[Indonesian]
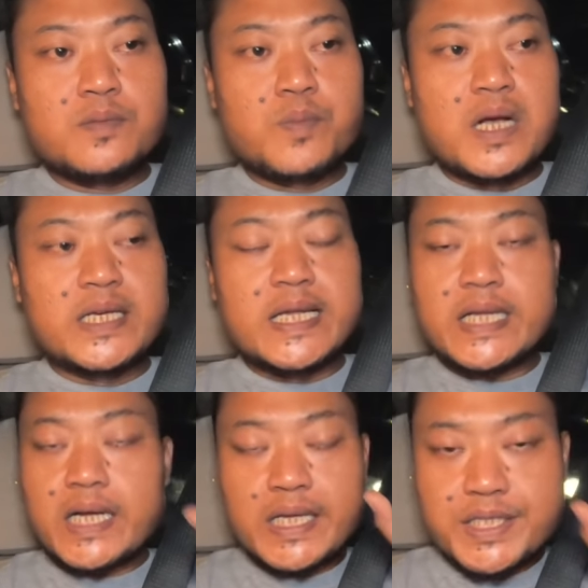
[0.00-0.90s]
bagian
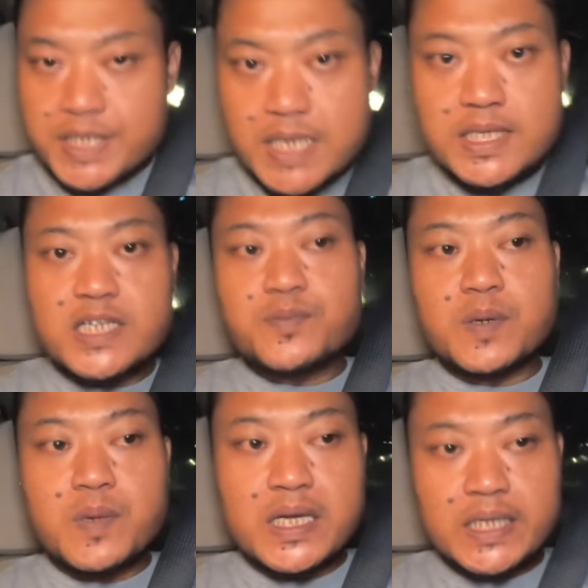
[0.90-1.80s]
yang lecet saja
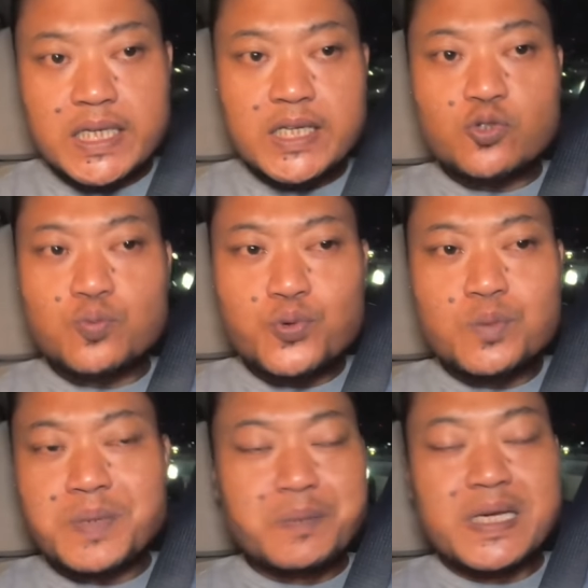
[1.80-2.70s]
diperbaiki itu
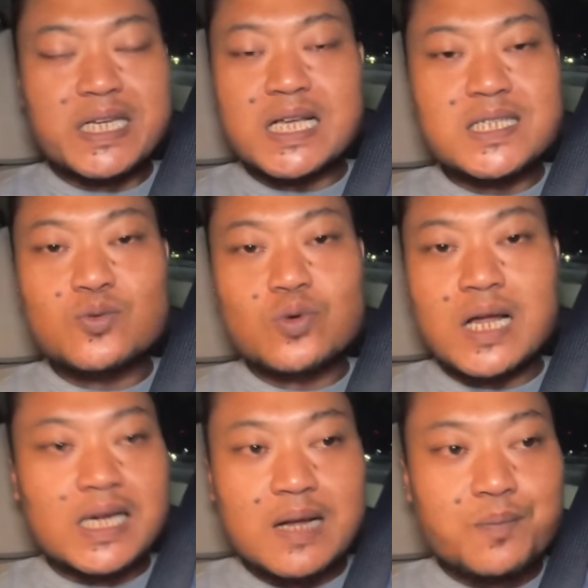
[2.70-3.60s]
pun perbaikannya
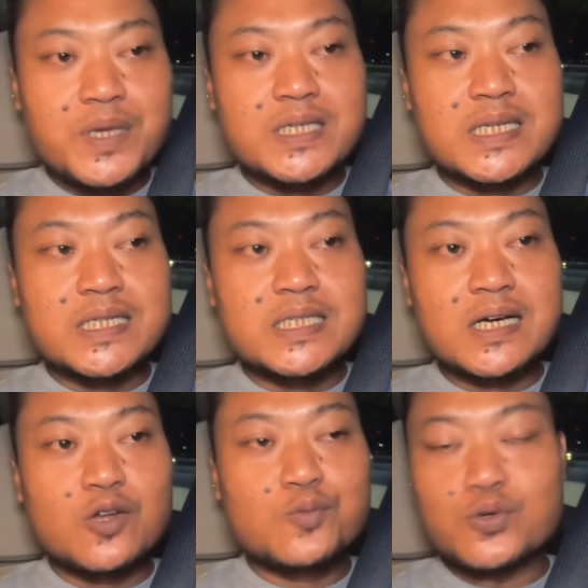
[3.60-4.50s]
kurang rapi jadi
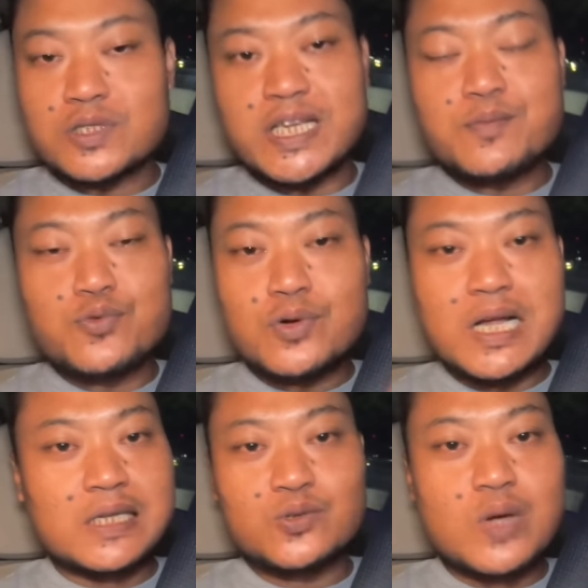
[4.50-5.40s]
kalau menurut saya
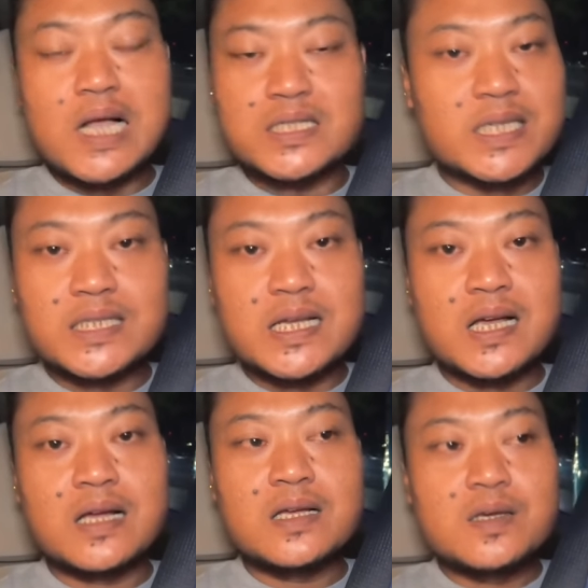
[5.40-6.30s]
bukan tukang cat
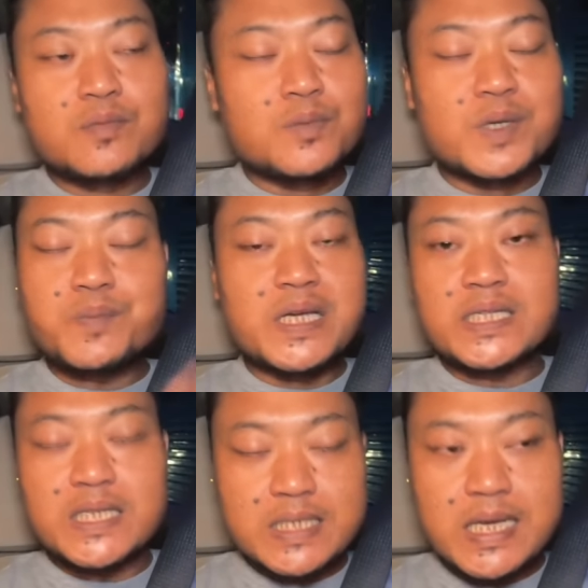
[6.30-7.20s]
yang
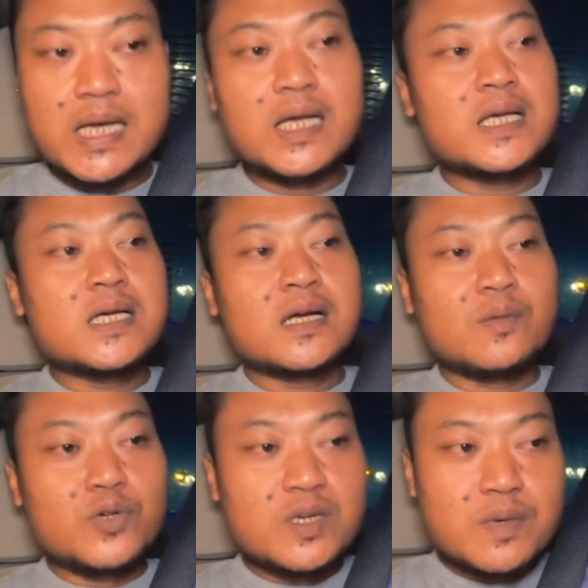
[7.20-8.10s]
memperbaikinya
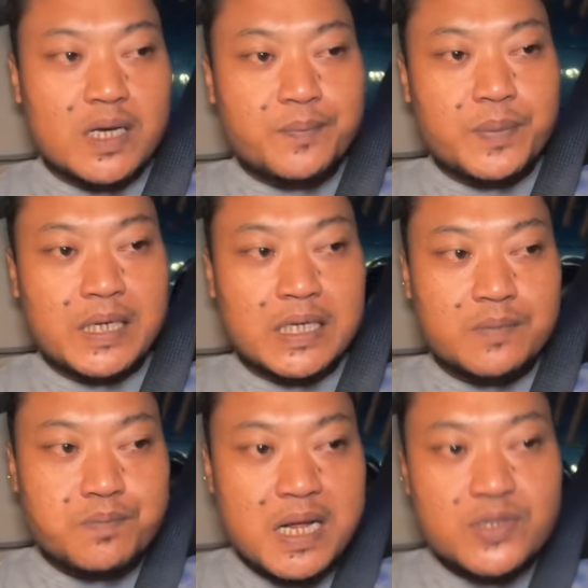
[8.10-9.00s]
kemudian bumper
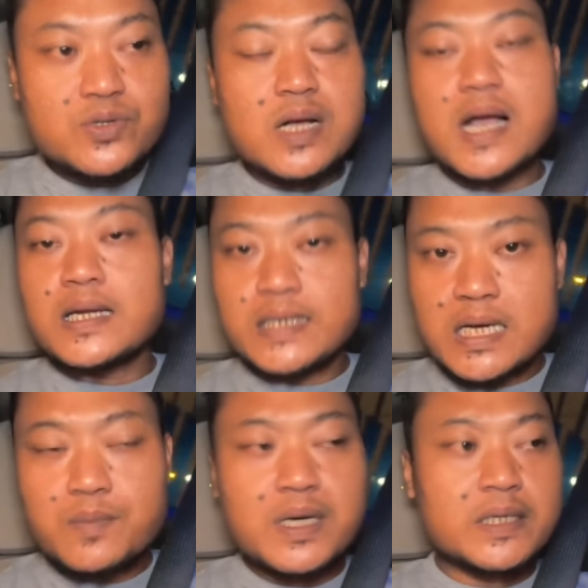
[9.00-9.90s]
depan juga
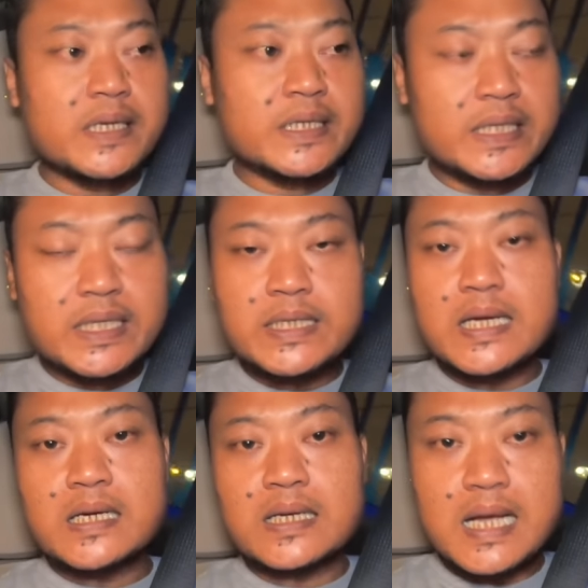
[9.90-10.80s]
ada bagian kiri
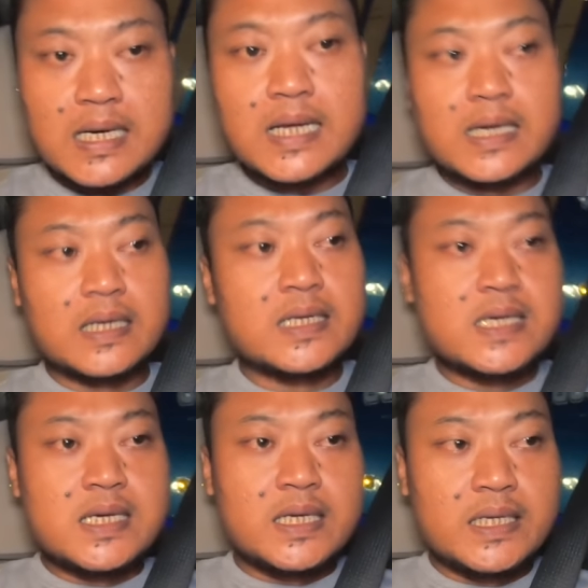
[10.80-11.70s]
dan kanan
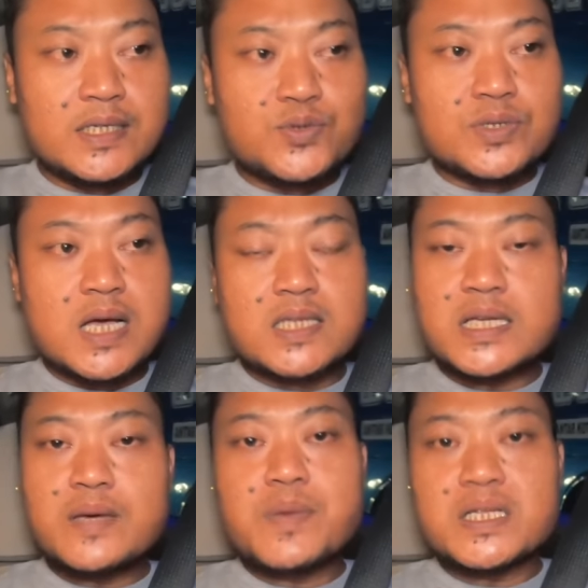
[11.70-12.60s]
ini sudah
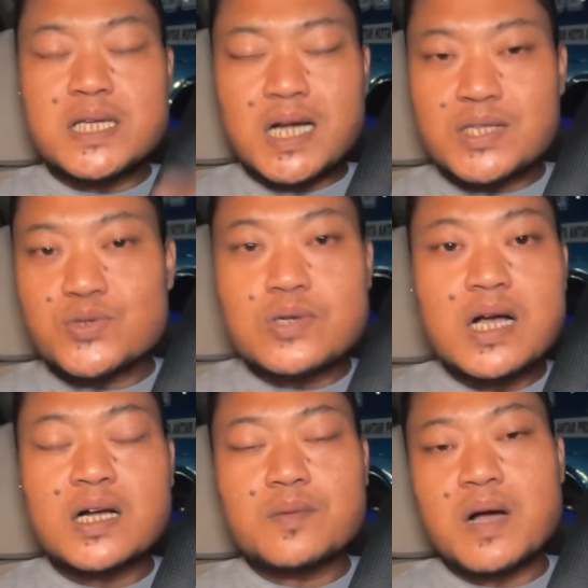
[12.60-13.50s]
saya bacakan
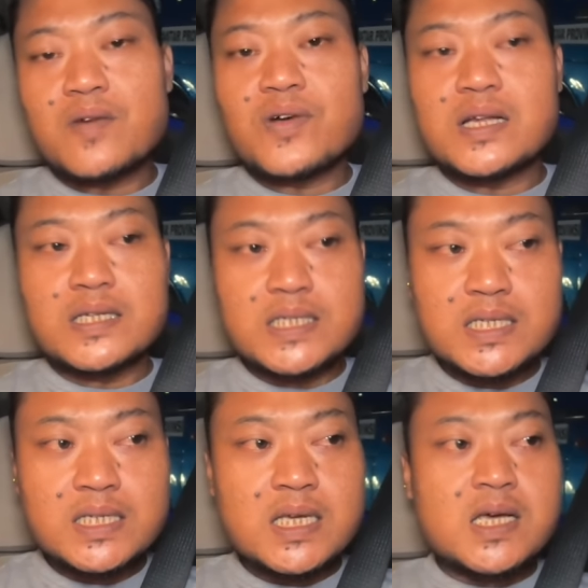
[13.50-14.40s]
juga ke Pak
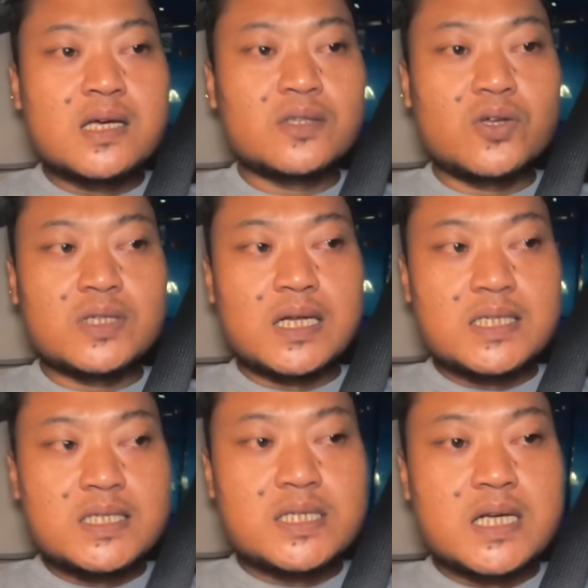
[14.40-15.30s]
Avandi.
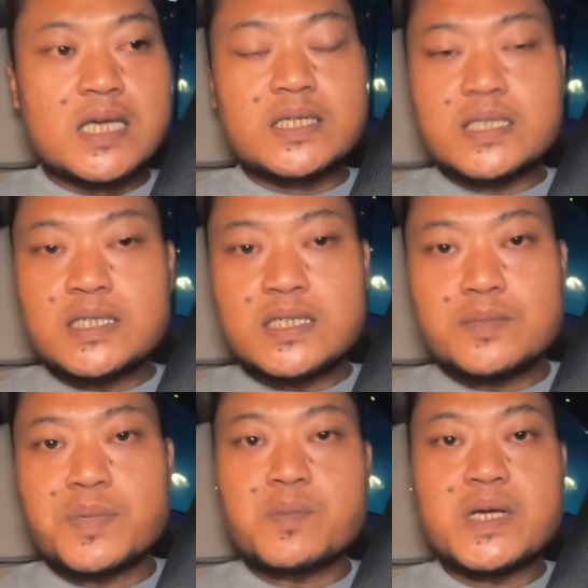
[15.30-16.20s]
Totalnya jika ingin
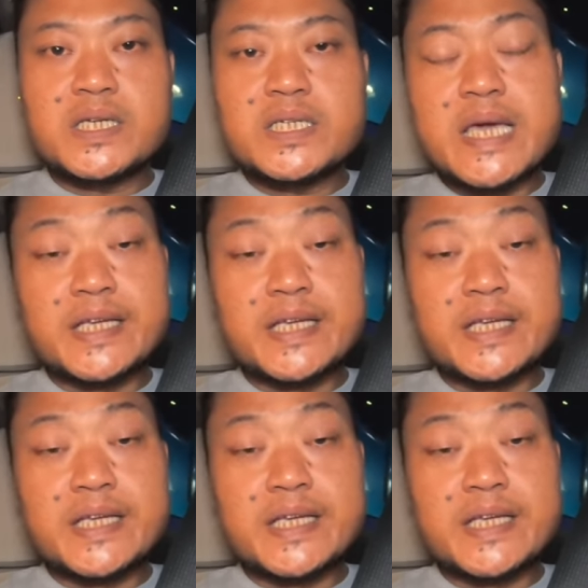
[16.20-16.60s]
diperbaiki